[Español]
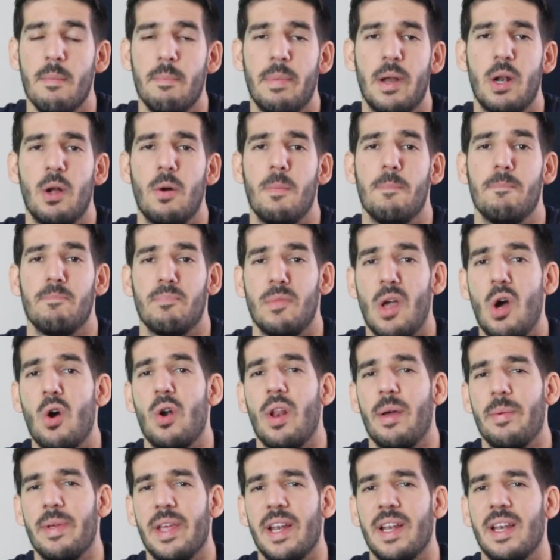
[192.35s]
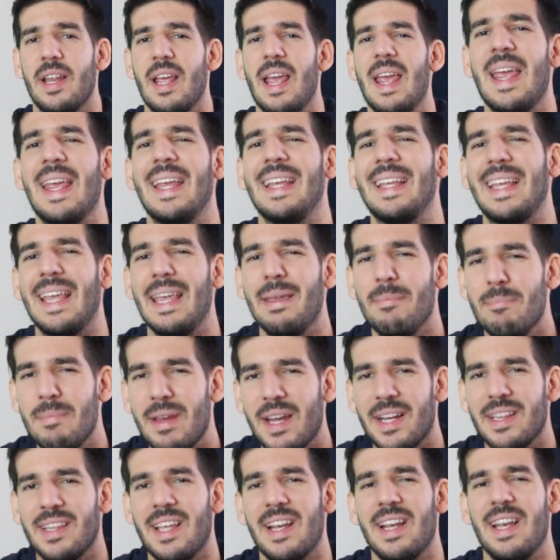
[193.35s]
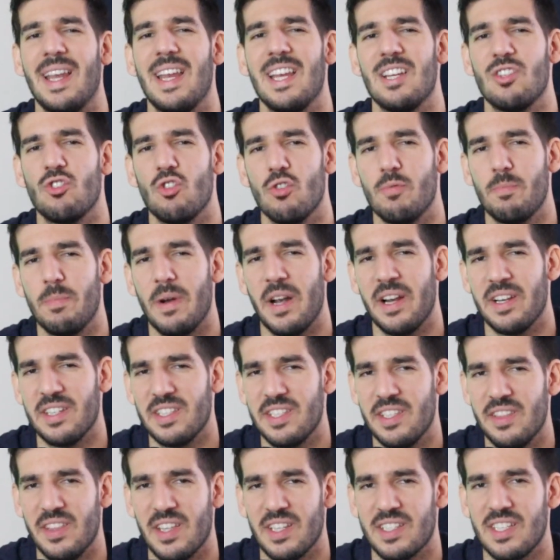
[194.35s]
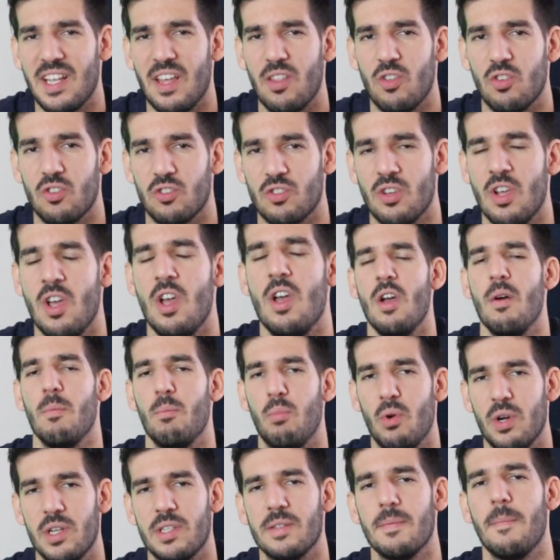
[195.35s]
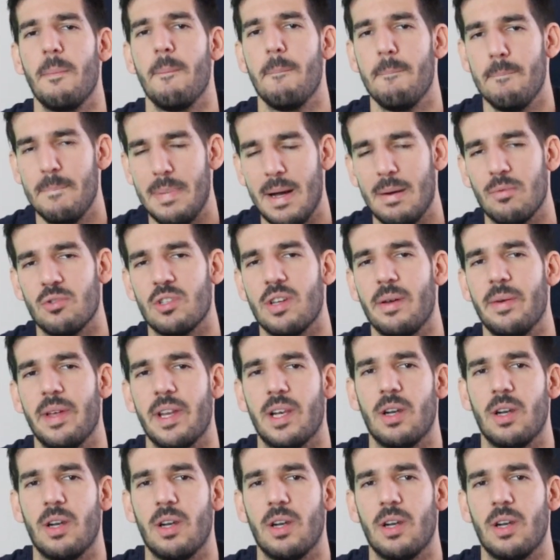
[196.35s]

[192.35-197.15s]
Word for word: Pero, ahora bien, ¿en qué invierten estos planes indexados? Pues vamos a